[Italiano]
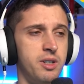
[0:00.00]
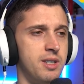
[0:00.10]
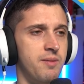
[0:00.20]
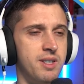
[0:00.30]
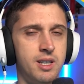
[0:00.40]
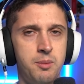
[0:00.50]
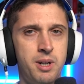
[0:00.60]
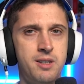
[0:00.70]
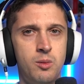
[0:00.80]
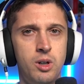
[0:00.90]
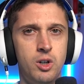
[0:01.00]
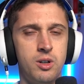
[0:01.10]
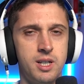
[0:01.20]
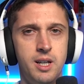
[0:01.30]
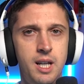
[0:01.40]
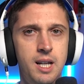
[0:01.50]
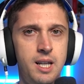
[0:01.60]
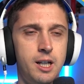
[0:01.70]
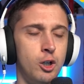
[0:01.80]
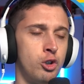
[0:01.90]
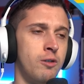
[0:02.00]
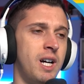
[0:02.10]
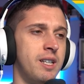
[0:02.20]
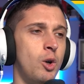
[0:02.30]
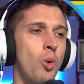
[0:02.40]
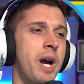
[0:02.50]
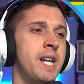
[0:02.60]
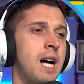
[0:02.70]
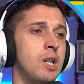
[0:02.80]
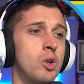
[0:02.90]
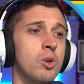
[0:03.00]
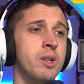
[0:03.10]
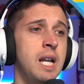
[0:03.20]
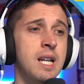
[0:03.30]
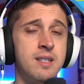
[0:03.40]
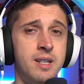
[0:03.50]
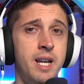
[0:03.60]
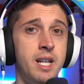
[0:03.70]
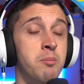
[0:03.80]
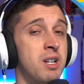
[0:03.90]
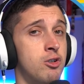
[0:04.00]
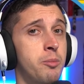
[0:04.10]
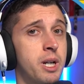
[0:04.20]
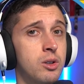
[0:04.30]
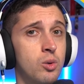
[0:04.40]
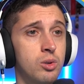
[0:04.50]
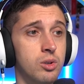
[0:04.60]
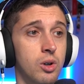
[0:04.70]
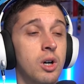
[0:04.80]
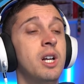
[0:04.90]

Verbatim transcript: se vi siete persi qualcosa il link lo trovate qua in alto nelle schede, ma soprattutto